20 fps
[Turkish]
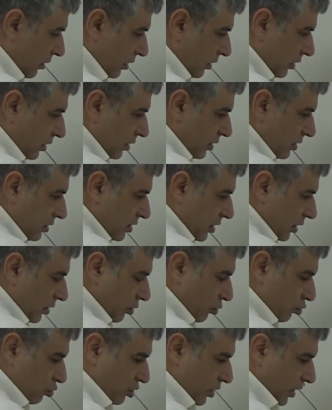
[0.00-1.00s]
İkiz
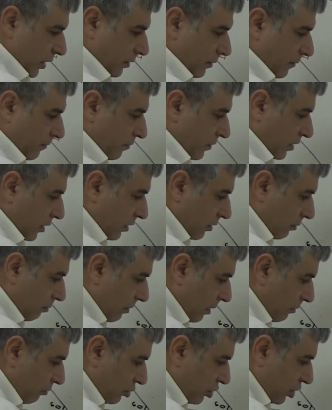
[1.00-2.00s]
kenar üçgen.
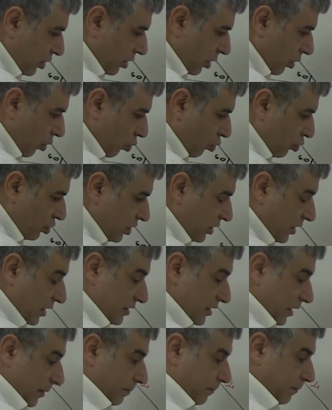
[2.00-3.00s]
Ben bu kenara 12
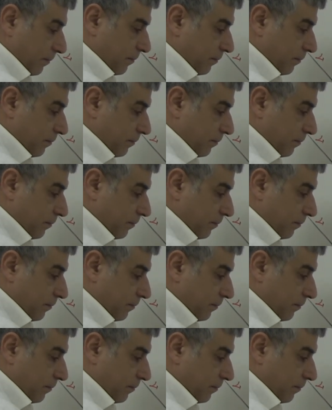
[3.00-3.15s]
desem.